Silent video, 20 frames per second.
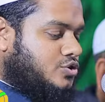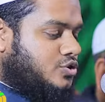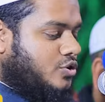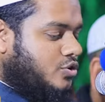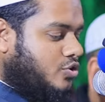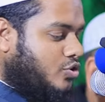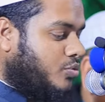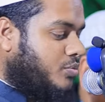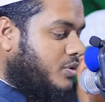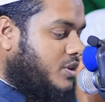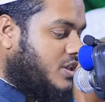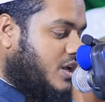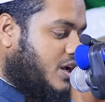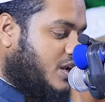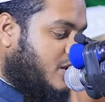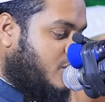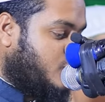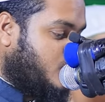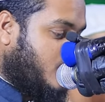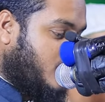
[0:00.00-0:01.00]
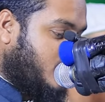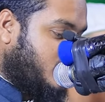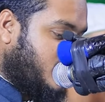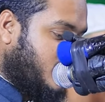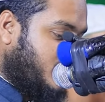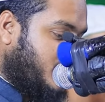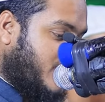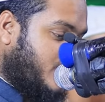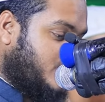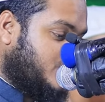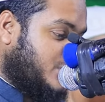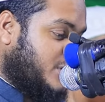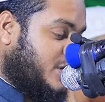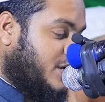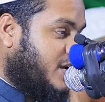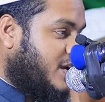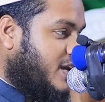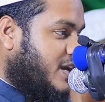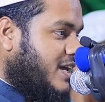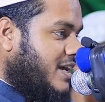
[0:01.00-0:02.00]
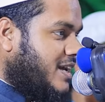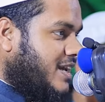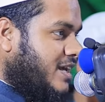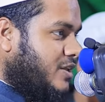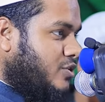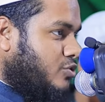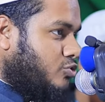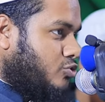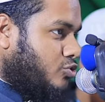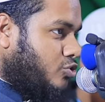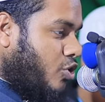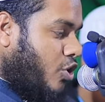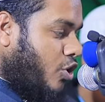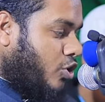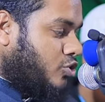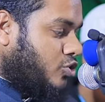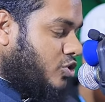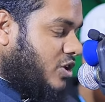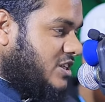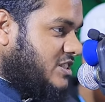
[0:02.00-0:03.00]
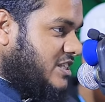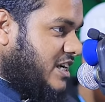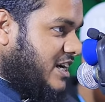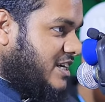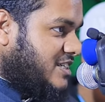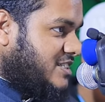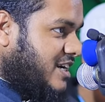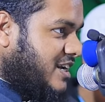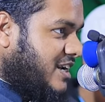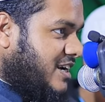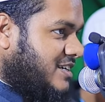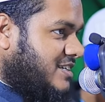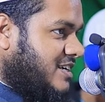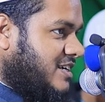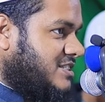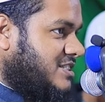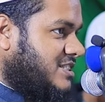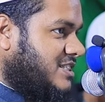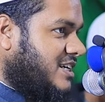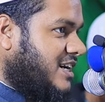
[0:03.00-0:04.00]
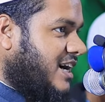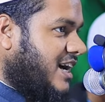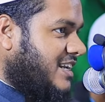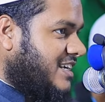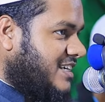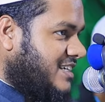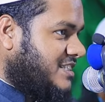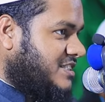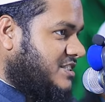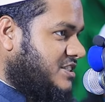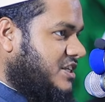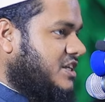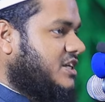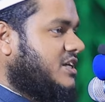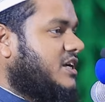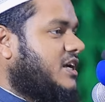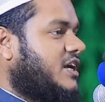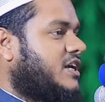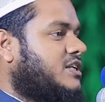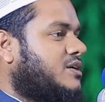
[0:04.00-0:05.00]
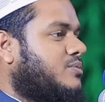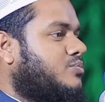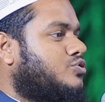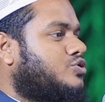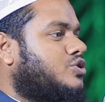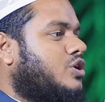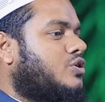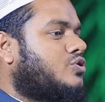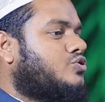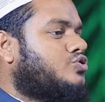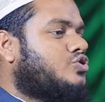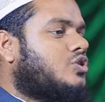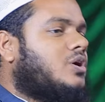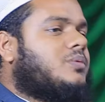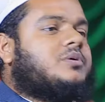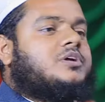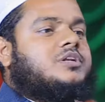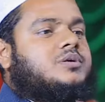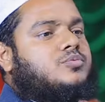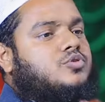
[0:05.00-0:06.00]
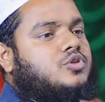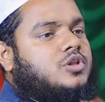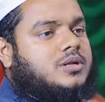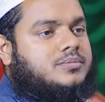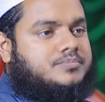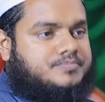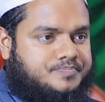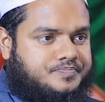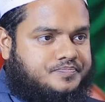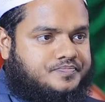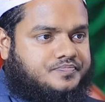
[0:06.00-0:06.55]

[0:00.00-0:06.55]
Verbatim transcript: সত্য মিথ্যা আল্লাহ সুবাহতালা ভালো জানে কিন্তু ঘটনা যে একটা আর একটার সাথে কানেক্টিং এটা বোঝানোর জন্য আমি এটা বললাম